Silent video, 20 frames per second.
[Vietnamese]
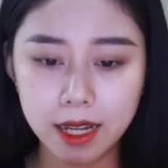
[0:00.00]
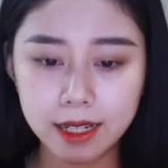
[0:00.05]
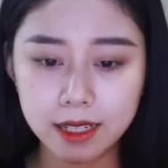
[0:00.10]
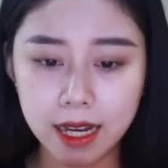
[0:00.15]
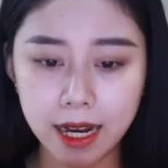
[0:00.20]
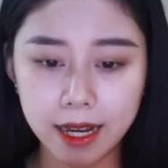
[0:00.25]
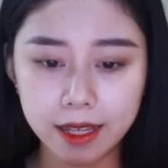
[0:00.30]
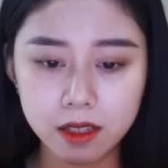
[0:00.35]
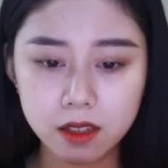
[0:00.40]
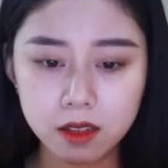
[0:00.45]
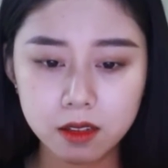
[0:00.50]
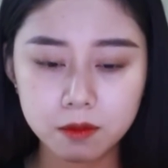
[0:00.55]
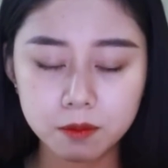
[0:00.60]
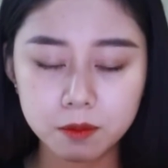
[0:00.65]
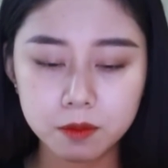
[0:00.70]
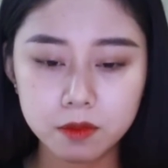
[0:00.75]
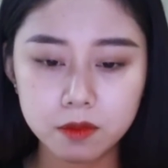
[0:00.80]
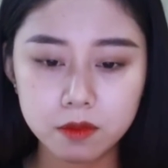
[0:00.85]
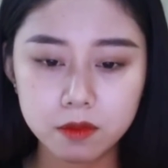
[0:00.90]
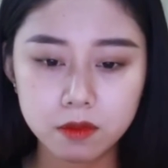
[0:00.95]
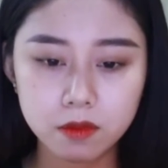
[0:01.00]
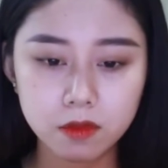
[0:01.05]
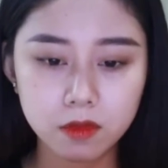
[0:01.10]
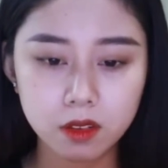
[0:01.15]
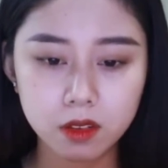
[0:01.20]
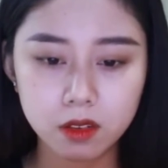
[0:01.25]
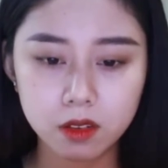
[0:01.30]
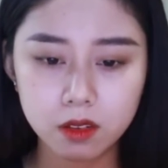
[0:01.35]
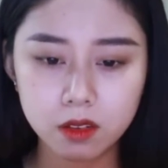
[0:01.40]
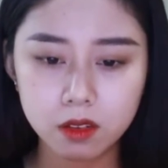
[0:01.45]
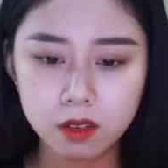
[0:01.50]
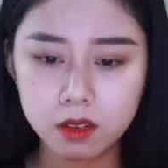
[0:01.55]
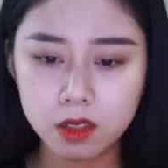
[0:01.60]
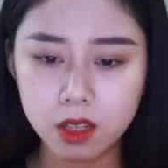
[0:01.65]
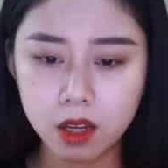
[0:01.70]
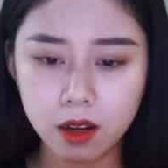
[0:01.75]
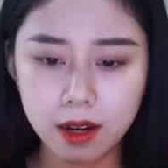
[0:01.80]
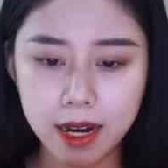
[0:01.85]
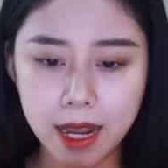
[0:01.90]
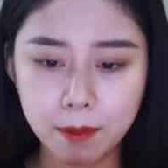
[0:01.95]
anh Khải
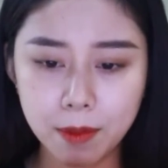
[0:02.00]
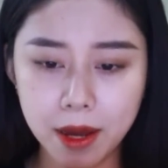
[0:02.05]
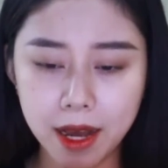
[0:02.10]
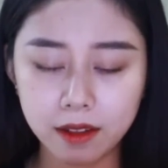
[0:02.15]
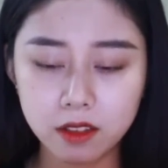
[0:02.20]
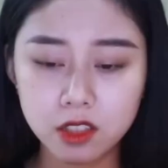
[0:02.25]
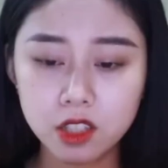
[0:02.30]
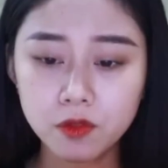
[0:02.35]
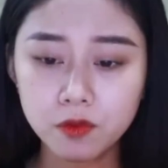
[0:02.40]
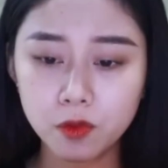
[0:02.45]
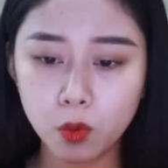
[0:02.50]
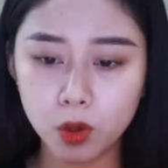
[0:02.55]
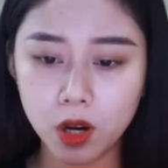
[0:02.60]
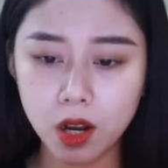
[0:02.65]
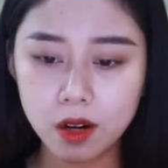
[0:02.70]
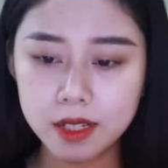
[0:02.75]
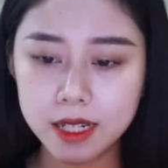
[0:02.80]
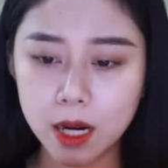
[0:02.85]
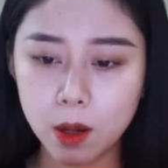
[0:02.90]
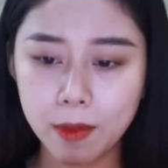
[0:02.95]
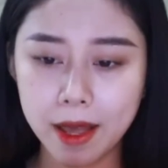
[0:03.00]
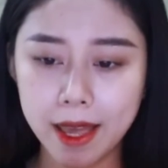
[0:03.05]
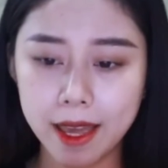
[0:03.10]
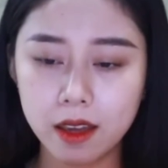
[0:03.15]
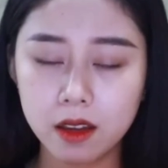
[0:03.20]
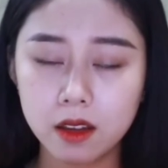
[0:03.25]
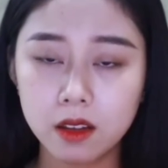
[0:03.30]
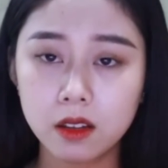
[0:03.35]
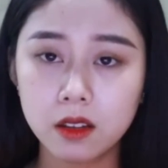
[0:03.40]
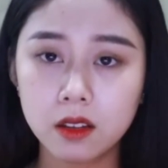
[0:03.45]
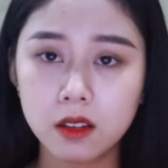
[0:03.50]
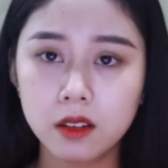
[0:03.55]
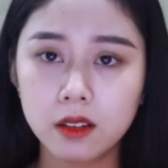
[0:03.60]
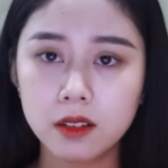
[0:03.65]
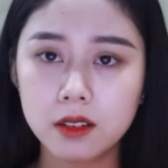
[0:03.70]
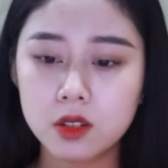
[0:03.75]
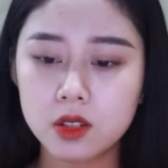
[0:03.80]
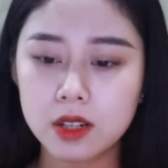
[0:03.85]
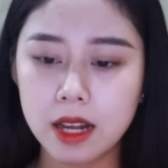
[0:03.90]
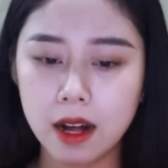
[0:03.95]
Giờ làm hẳn chức vụ đó sao mẹ
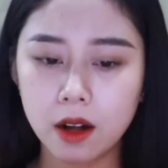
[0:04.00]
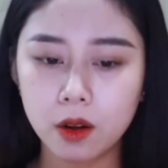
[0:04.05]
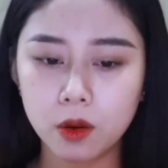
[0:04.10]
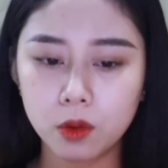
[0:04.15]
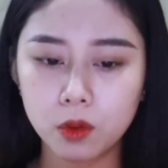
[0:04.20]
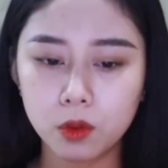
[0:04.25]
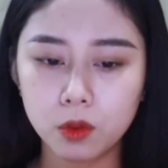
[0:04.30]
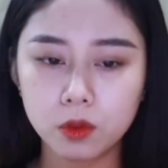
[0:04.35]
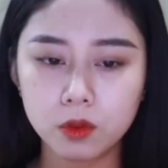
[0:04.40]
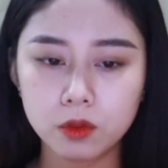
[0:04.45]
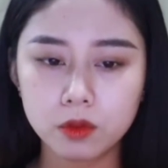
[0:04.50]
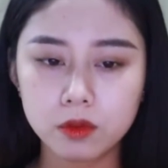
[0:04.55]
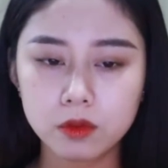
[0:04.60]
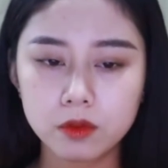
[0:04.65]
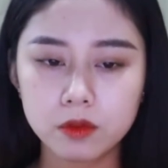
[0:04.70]
Sao